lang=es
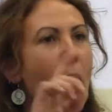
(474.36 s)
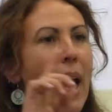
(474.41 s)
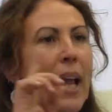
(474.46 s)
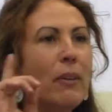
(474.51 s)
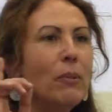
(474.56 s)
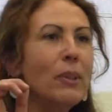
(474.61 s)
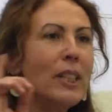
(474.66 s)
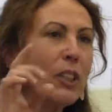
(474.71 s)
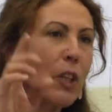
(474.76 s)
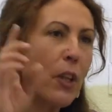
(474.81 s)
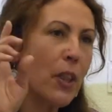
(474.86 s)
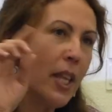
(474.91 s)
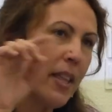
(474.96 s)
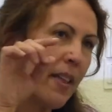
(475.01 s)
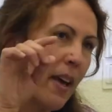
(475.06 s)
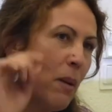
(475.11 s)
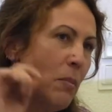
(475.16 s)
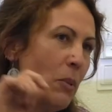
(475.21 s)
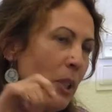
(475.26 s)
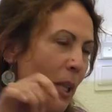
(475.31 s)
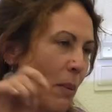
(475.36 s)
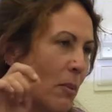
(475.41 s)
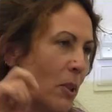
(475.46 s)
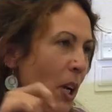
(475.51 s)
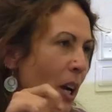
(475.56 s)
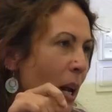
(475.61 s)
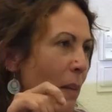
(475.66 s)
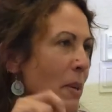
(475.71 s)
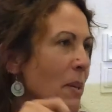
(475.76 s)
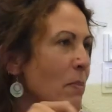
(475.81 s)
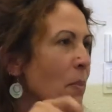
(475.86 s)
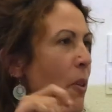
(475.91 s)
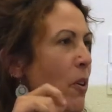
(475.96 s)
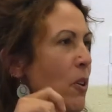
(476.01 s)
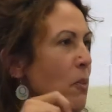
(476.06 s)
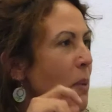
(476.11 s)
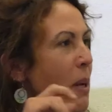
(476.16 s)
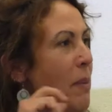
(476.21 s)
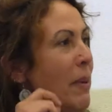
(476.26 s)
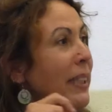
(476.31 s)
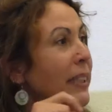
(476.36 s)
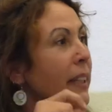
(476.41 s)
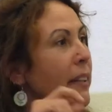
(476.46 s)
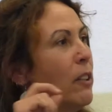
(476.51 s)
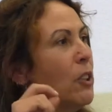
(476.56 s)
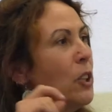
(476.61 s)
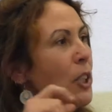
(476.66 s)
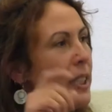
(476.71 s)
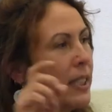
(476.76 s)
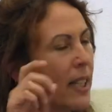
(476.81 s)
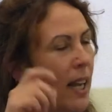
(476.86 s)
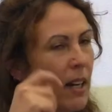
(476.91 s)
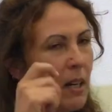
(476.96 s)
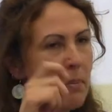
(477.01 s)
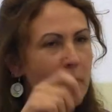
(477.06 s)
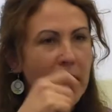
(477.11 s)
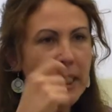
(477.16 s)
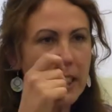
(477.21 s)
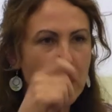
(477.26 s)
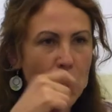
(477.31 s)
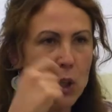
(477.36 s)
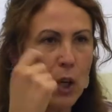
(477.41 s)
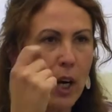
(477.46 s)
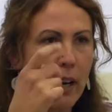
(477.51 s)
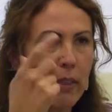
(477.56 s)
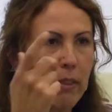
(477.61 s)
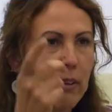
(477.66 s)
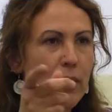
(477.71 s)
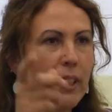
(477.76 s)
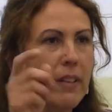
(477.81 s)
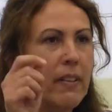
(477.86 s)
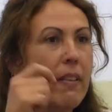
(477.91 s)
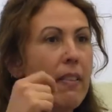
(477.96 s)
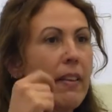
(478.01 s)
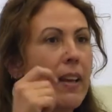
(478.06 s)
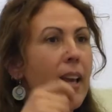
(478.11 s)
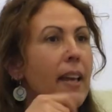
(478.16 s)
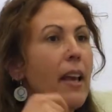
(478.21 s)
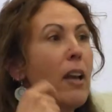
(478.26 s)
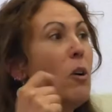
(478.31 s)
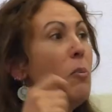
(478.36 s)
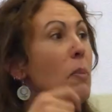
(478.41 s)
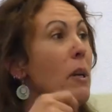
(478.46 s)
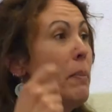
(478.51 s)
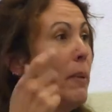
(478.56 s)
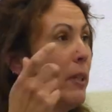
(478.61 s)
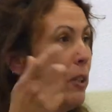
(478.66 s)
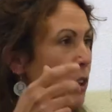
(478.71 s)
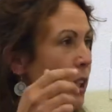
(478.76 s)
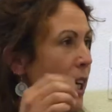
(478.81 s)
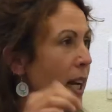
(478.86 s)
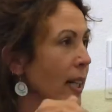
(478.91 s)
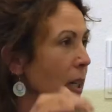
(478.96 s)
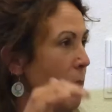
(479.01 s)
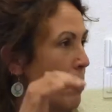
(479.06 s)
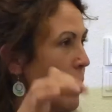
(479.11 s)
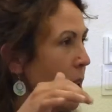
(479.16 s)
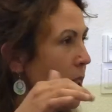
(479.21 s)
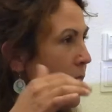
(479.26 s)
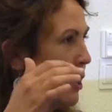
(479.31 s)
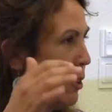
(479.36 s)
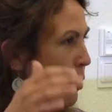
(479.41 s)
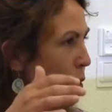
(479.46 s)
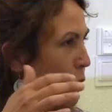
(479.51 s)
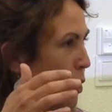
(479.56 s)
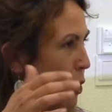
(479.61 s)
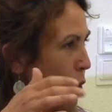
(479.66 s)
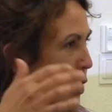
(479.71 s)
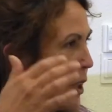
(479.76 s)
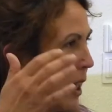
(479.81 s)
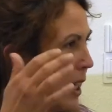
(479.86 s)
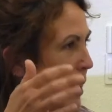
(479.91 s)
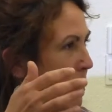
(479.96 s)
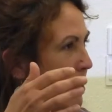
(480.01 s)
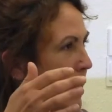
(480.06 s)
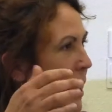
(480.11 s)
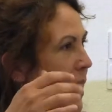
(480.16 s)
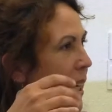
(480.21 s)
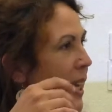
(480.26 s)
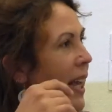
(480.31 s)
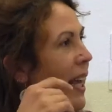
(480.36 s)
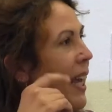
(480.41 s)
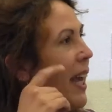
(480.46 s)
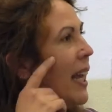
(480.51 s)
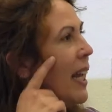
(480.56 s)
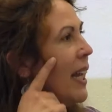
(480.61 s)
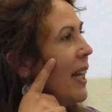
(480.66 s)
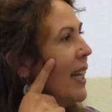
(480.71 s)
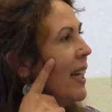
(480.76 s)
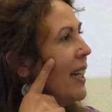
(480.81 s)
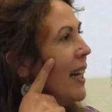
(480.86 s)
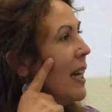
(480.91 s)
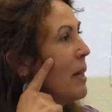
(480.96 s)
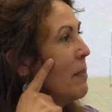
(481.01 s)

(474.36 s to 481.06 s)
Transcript: En una sociedad como estamos ahora mismo, 2022, que sale el ministro Garzón y dice que hay que comer menos carne porque si no, no es sostenible eh, la